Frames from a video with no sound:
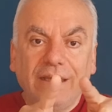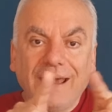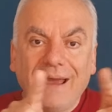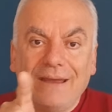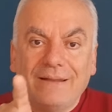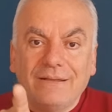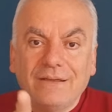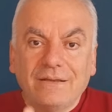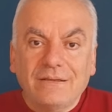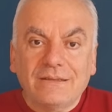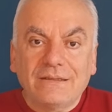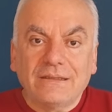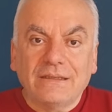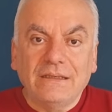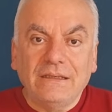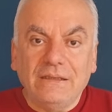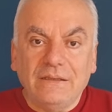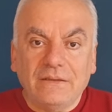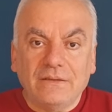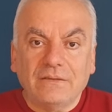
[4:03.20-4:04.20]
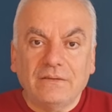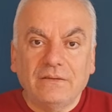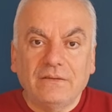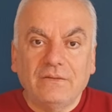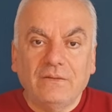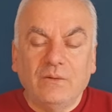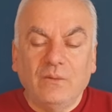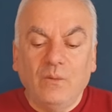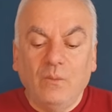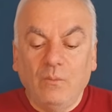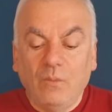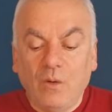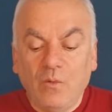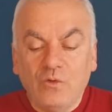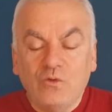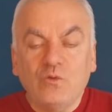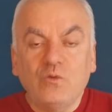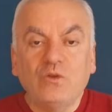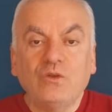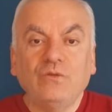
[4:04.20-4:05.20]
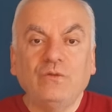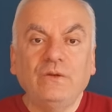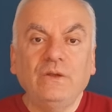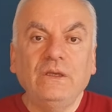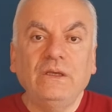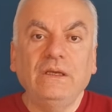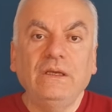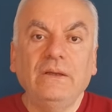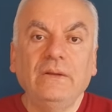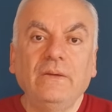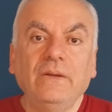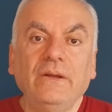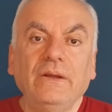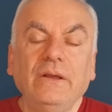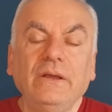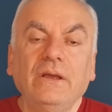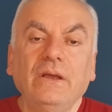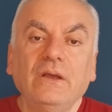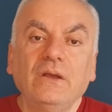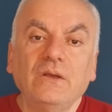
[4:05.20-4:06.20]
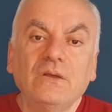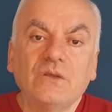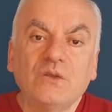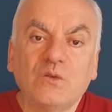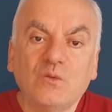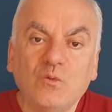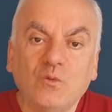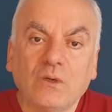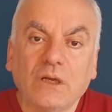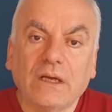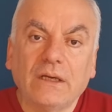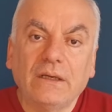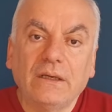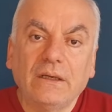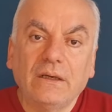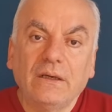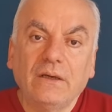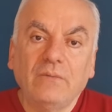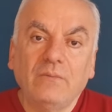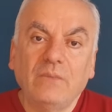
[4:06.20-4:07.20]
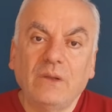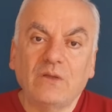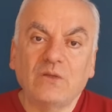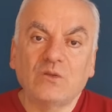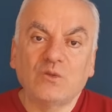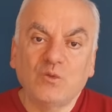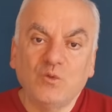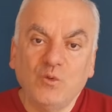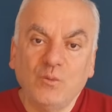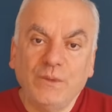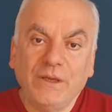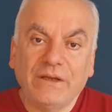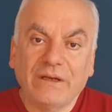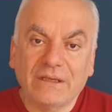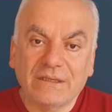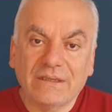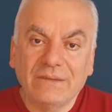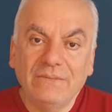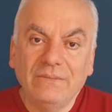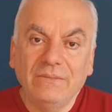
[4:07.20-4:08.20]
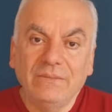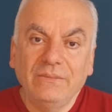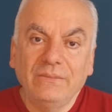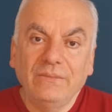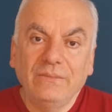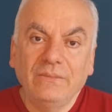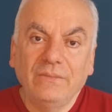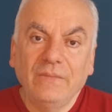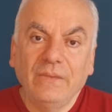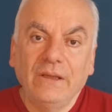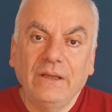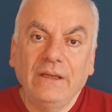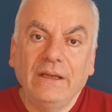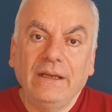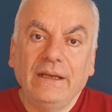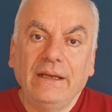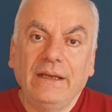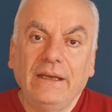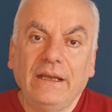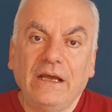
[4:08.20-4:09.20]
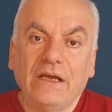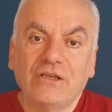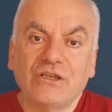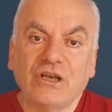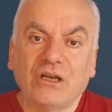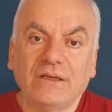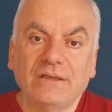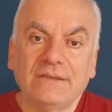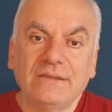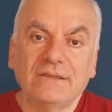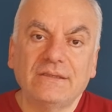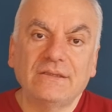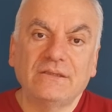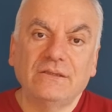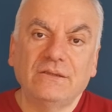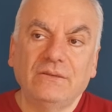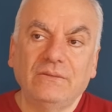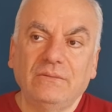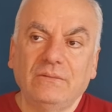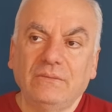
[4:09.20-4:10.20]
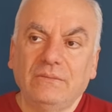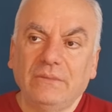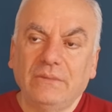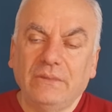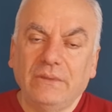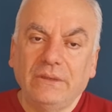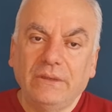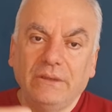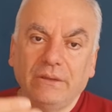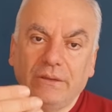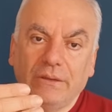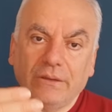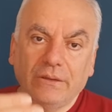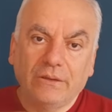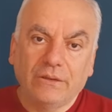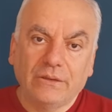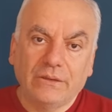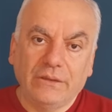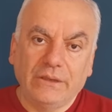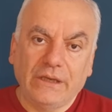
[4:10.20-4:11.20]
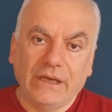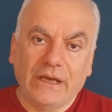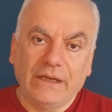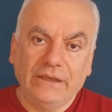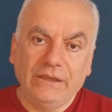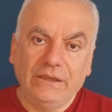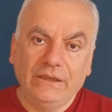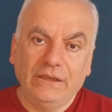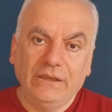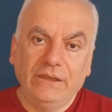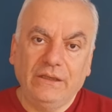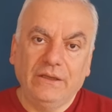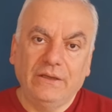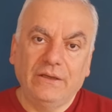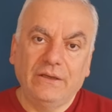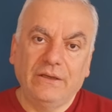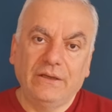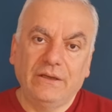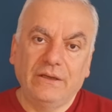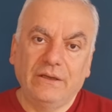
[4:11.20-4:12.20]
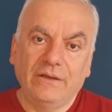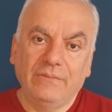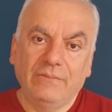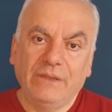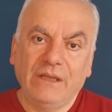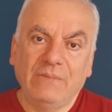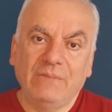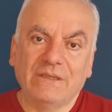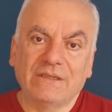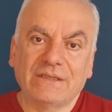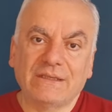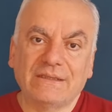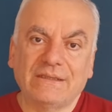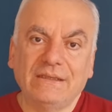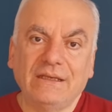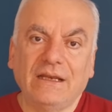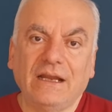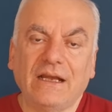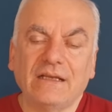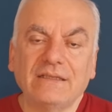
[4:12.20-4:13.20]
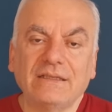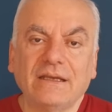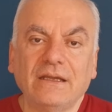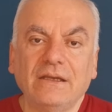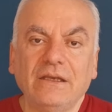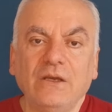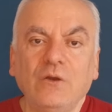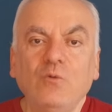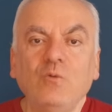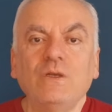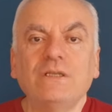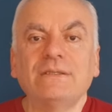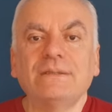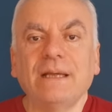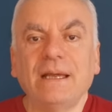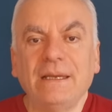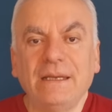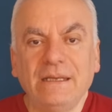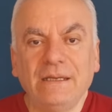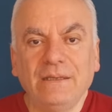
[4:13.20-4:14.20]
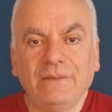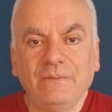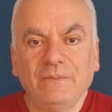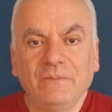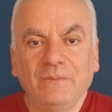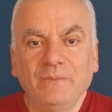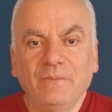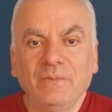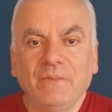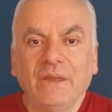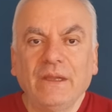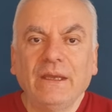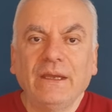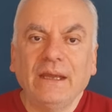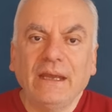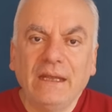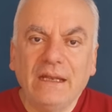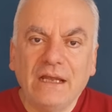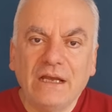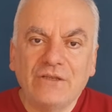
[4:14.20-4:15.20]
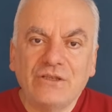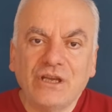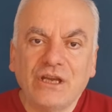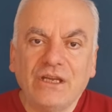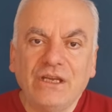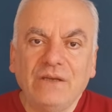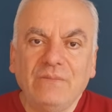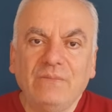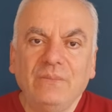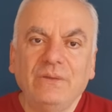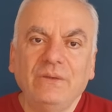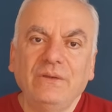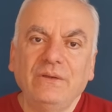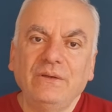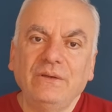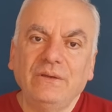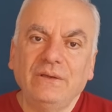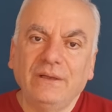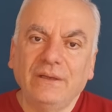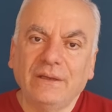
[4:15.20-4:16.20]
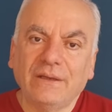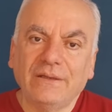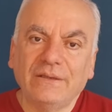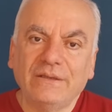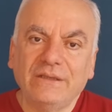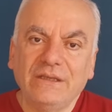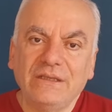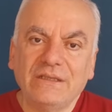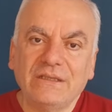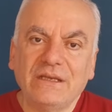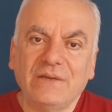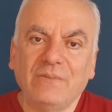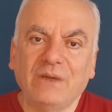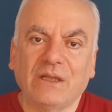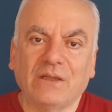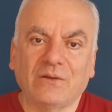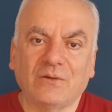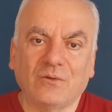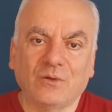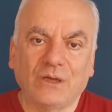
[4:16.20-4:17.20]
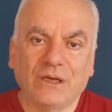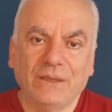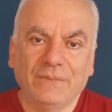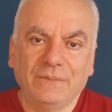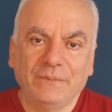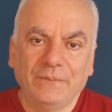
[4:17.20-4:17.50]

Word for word: كادر صغير موجود فيه صورة مرسومة رسم لشخص آه، يعني آه، بيلبس الزي العسكري هو ستالين إلى جانب القديسة ماترونا